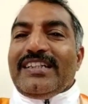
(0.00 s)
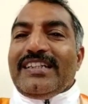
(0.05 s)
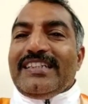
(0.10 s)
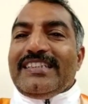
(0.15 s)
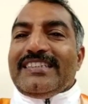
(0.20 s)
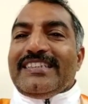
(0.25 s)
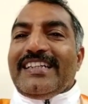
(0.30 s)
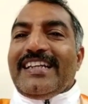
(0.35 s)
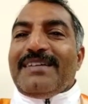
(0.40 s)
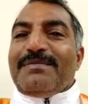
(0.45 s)

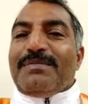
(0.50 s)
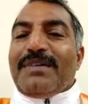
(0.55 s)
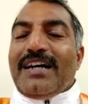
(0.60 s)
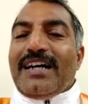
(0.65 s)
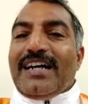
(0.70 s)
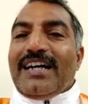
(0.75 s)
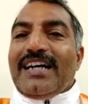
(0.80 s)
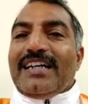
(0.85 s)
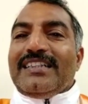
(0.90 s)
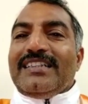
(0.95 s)
इसके
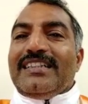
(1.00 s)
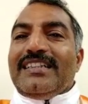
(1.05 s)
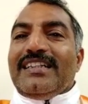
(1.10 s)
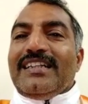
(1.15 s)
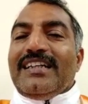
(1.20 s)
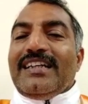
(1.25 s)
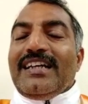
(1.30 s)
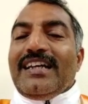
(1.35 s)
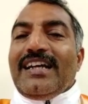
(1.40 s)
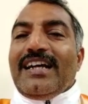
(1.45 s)
बाद
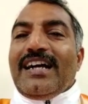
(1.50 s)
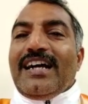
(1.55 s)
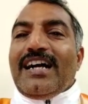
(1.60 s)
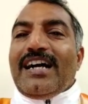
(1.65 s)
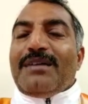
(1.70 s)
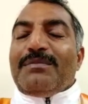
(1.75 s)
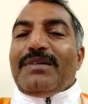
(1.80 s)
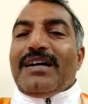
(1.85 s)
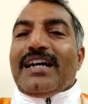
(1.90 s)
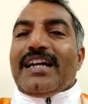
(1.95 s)

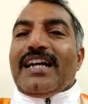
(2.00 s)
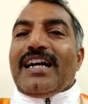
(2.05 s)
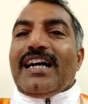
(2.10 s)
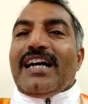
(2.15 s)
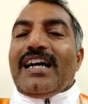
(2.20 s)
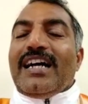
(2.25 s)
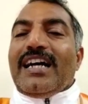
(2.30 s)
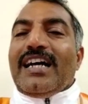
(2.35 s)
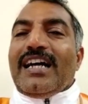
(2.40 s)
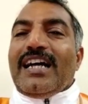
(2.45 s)
हमारा
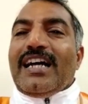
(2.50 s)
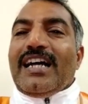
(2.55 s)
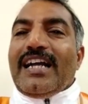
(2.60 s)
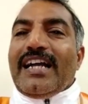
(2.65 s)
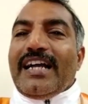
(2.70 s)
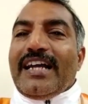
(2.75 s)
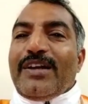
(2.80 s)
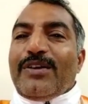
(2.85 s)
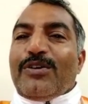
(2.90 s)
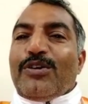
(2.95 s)

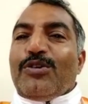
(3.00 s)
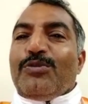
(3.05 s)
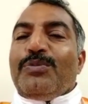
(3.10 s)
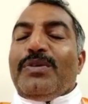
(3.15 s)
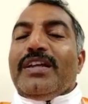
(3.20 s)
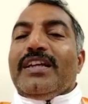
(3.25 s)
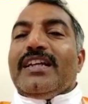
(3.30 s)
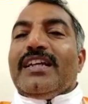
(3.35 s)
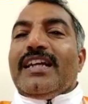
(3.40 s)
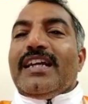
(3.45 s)

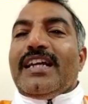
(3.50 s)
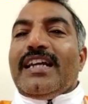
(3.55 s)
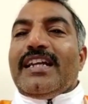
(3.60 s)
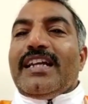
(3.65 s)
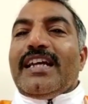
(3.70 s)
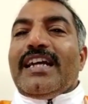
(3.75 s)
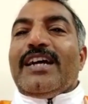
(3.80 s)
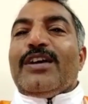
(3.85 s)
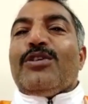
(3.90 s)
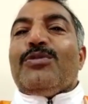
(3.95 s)
एनोरोबिक
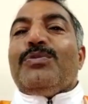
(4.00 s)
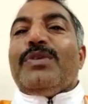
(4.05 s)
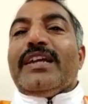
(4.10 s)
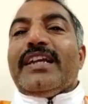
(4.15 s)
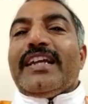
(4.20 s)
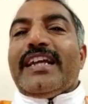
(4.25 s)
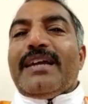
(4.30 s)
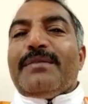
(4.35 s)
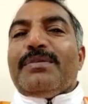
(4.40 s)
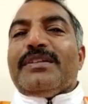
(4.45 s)
एंड
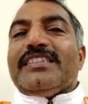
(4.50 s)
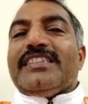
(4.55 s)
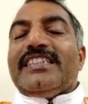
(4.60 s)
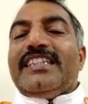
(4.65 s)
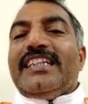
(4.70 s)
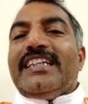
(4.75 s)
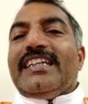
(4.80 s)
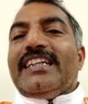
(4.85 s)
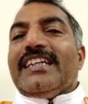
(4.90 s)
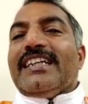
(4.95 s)
एरोबिक
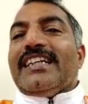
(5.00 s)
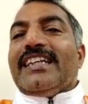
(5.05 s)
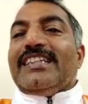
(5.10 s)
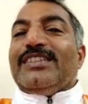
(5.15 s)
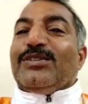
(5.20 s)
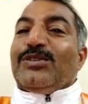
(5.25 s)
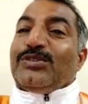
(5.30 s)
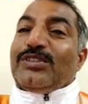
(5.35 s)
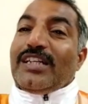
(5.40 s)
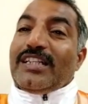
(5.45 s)
कैपेसिटी
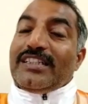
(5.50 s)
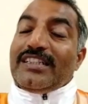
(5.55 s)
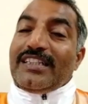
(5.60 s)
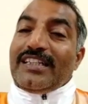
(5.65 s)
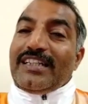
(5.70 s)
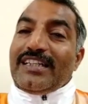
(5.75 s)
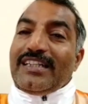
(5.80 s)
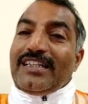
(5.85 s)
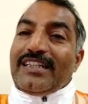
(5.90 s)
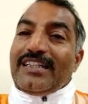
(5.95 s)
इंक्रीज हो
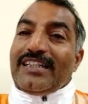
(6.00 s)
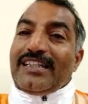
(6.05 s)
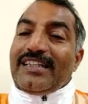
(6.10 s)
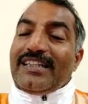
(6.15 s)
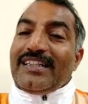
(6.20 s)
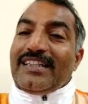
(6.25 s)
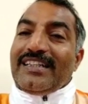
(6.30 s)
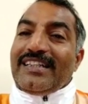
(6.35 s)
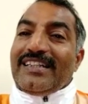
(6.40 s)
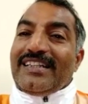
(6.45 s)
जाती है
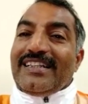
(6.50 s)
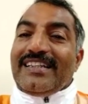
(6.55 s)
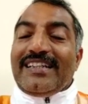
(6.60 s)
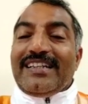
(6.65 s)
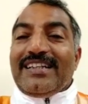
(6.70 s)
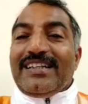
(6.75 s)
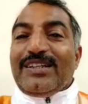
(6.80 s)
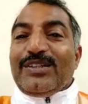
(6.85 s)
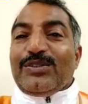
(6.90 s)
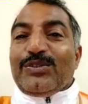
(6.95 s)

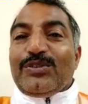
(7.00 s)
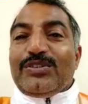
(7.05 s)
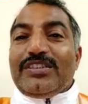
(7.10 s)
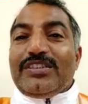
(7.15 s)
तो